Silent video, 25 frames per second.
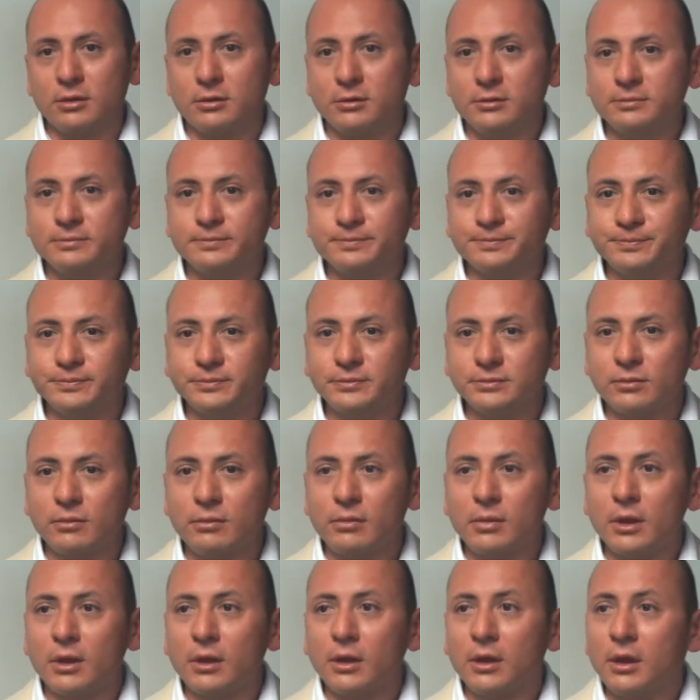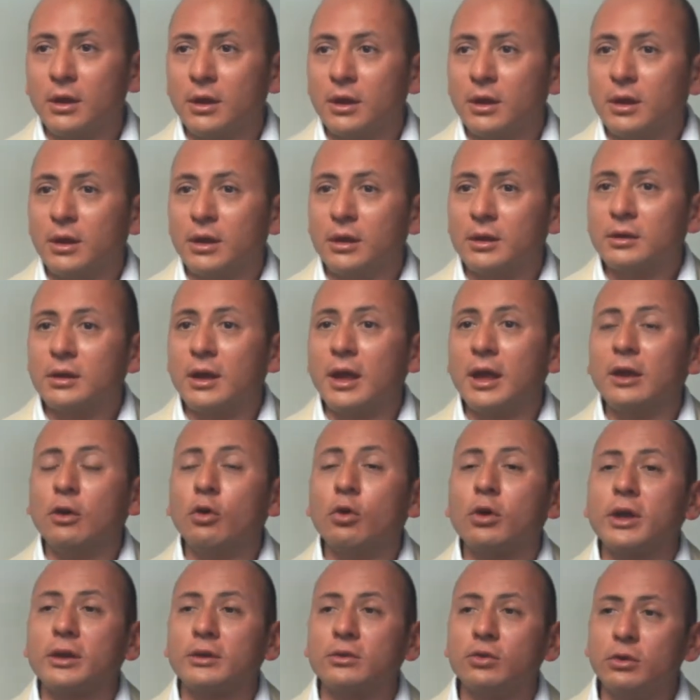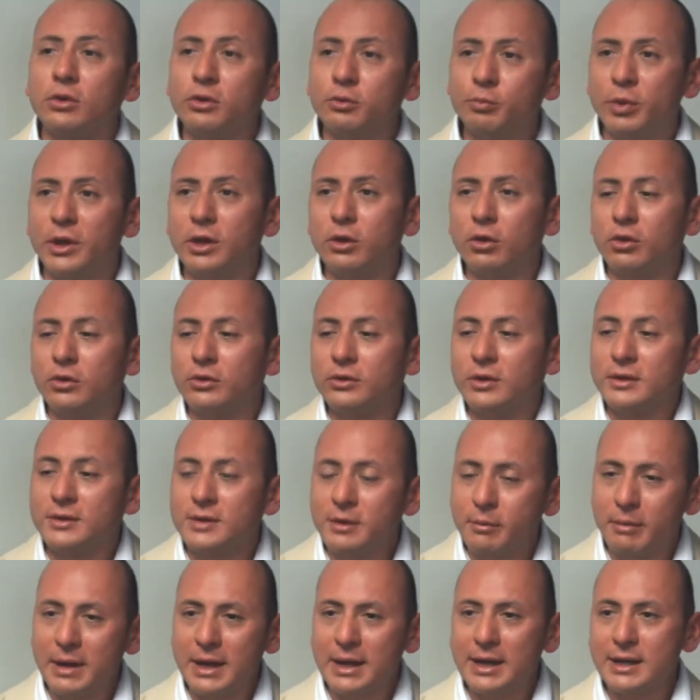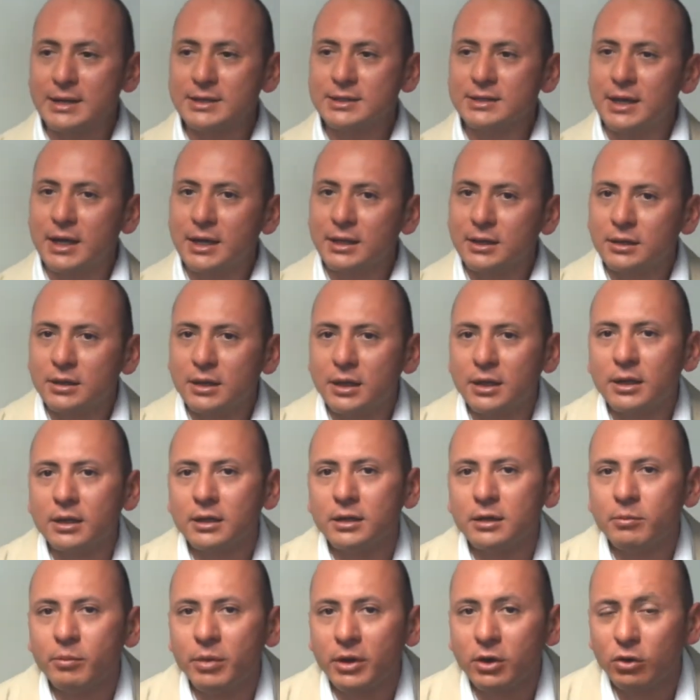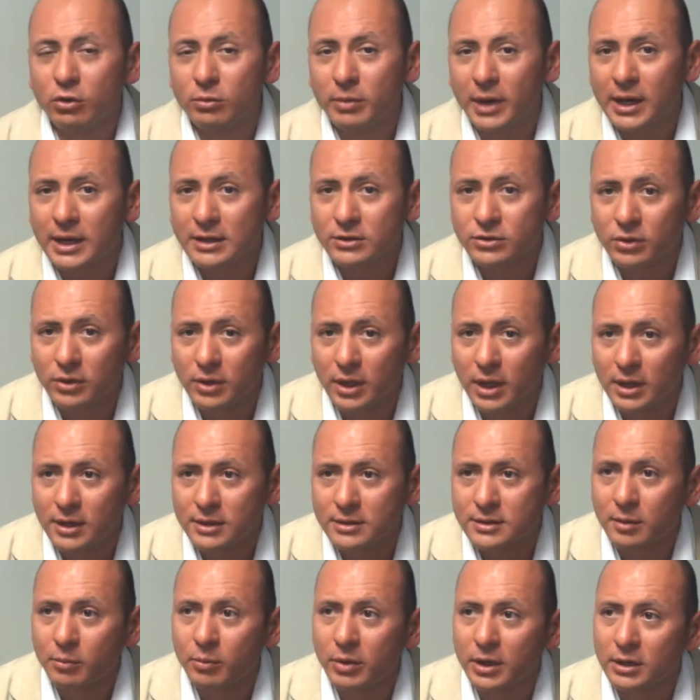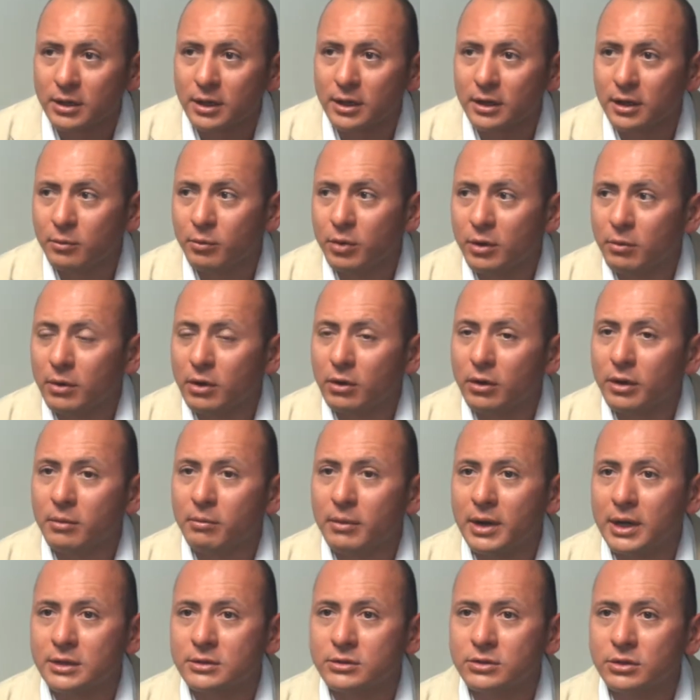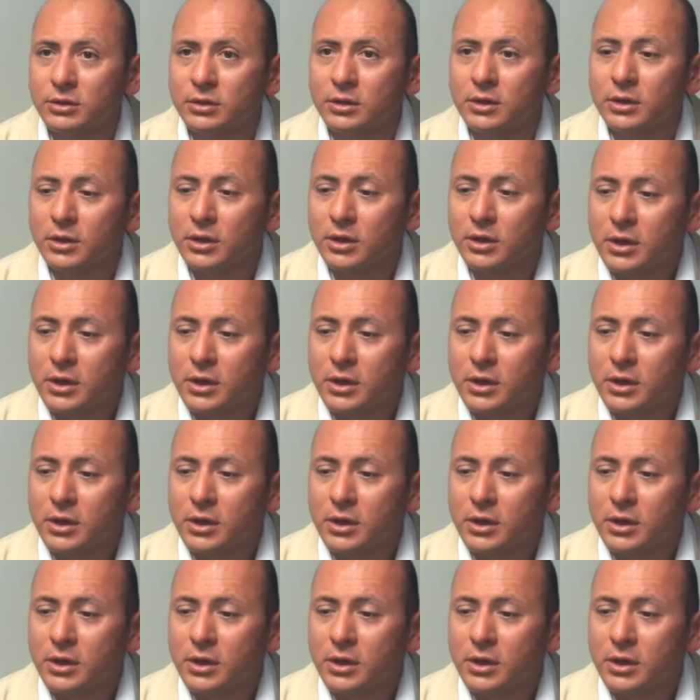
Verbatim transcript: ¿no? Este, lo que son los periodos de Semana Santa y periodos vacacionales a partir del primero de marzo,